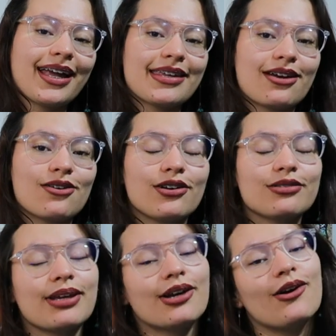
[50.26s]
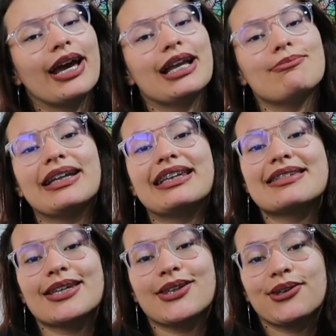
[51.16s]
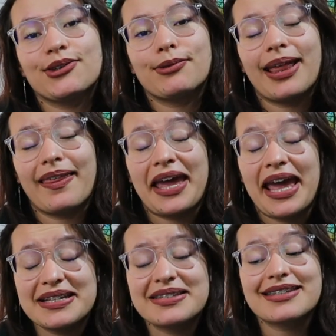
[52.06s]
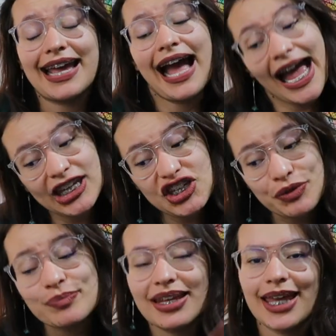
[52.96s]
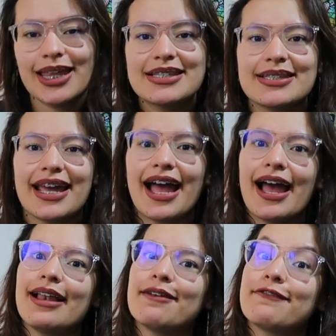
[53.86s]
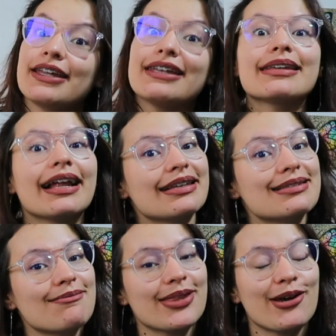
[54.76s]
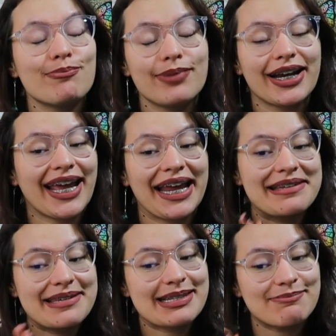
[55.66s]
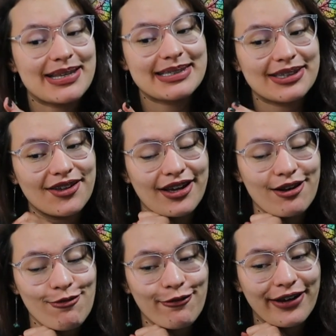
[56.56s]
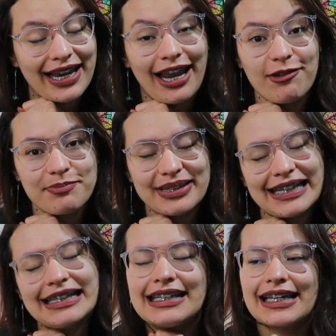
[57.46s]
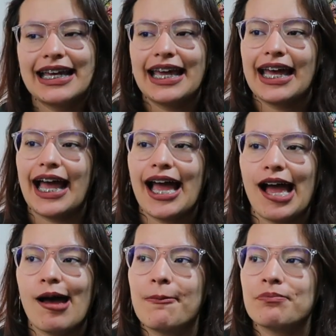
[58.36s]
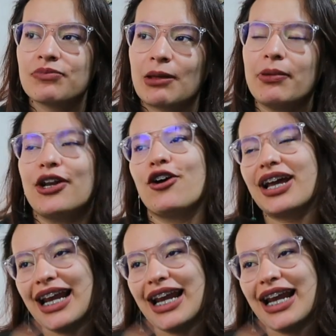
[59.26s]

que llegó conmigo el 27 de octubre de este año. Quédense al final de este video para el chismecito de cómo fue que la adopté. pero